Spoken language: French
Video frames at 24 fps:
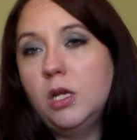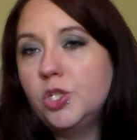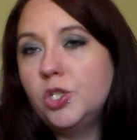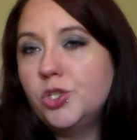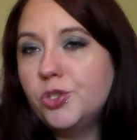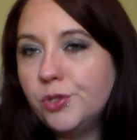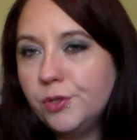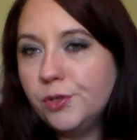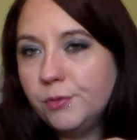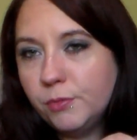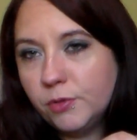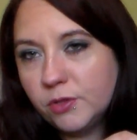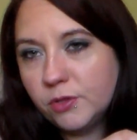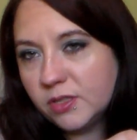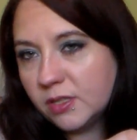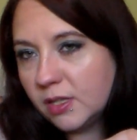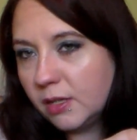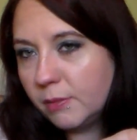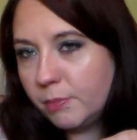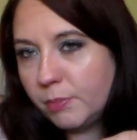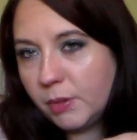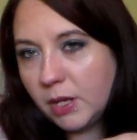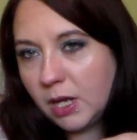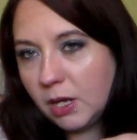je ne me
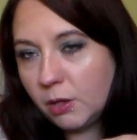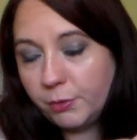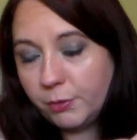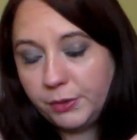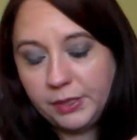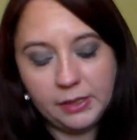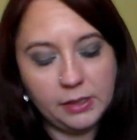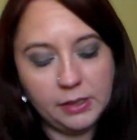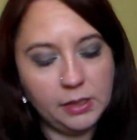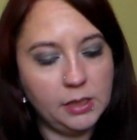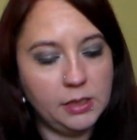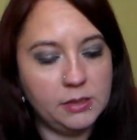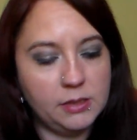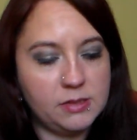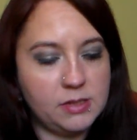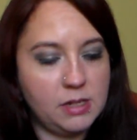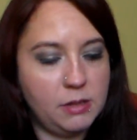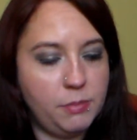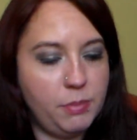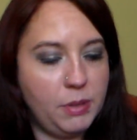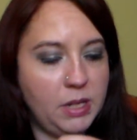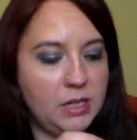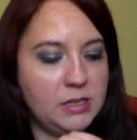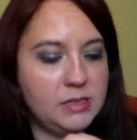serais pas ruinée,
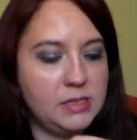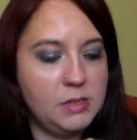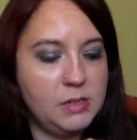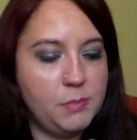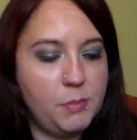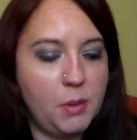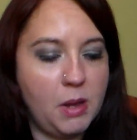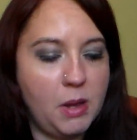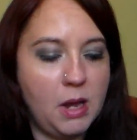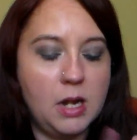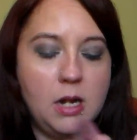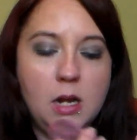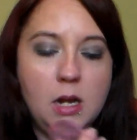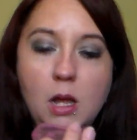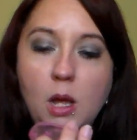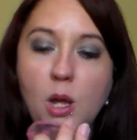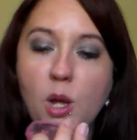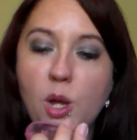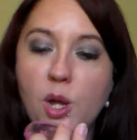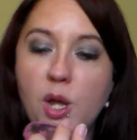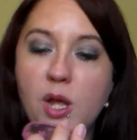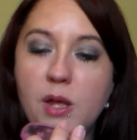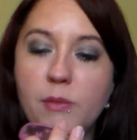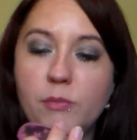c'est le principal.
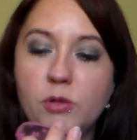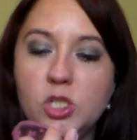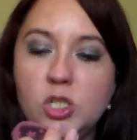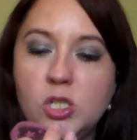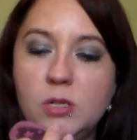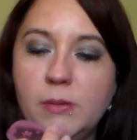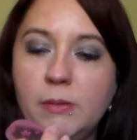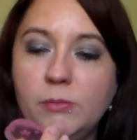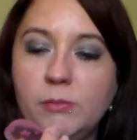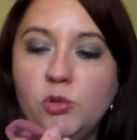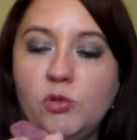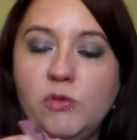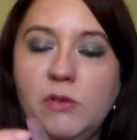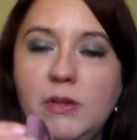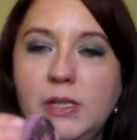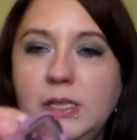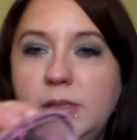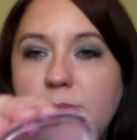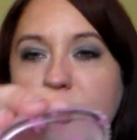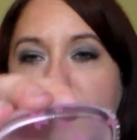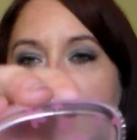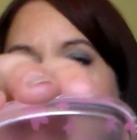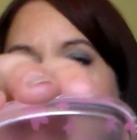Et moi je l'ai même trouvé avec des